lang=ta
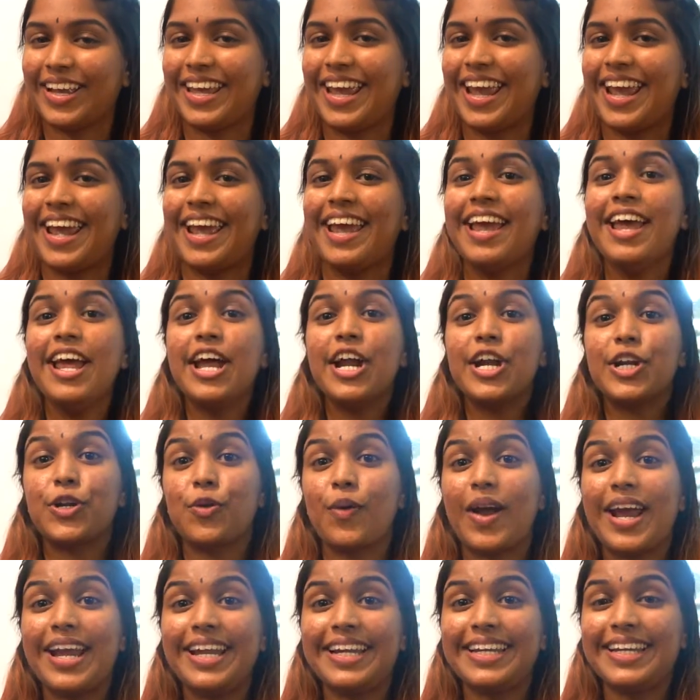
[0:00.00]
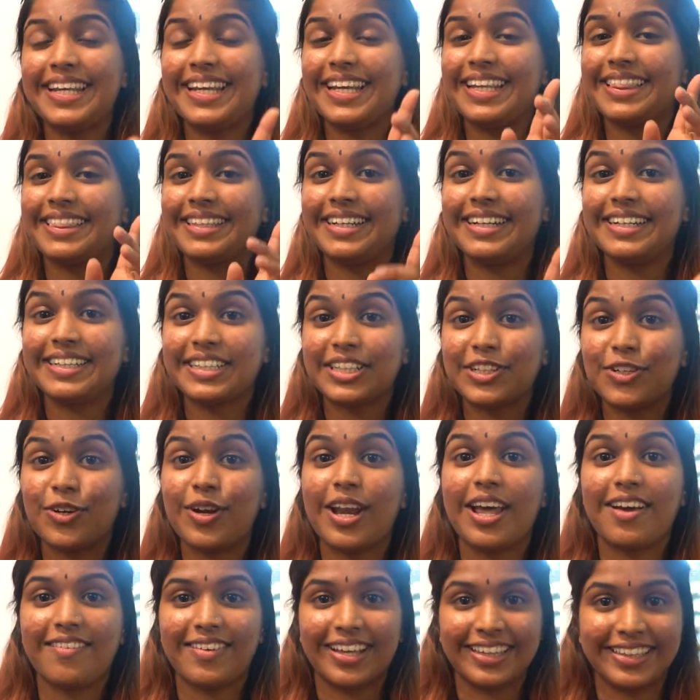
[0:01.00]
ஓகே டுவெண்ட்டி
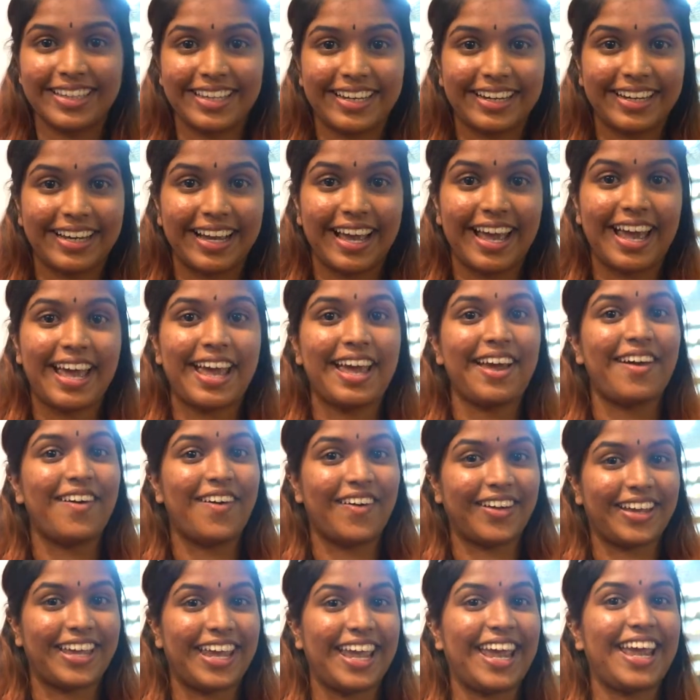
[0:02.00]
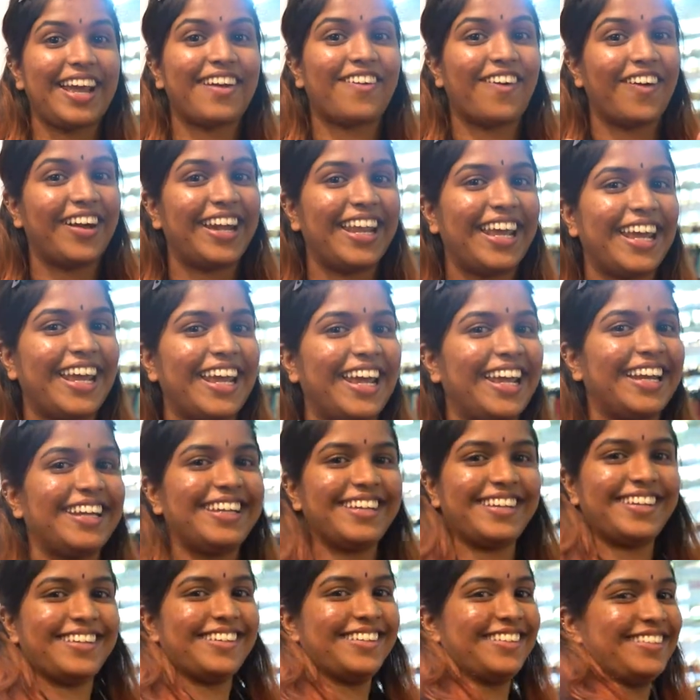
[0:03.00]
தேர்ட்குள்ளே வந்துருங்க ஓகே காட்
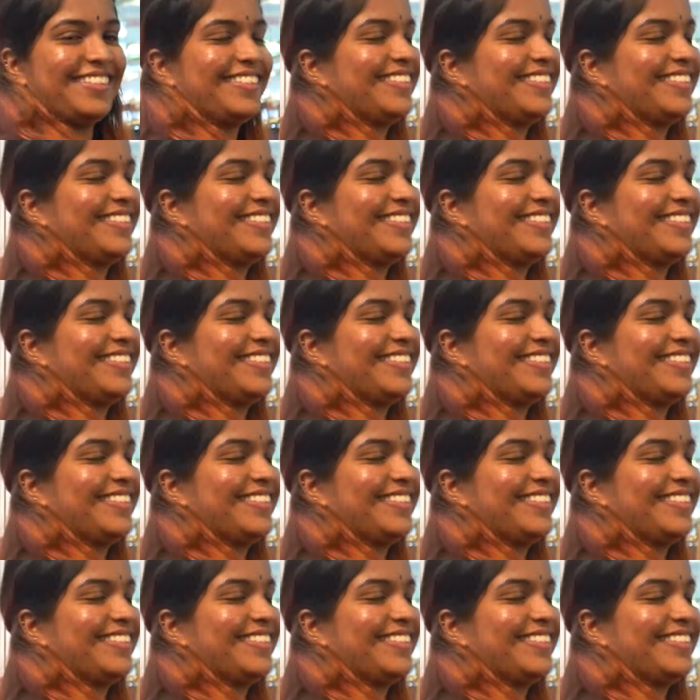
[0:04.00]
இட்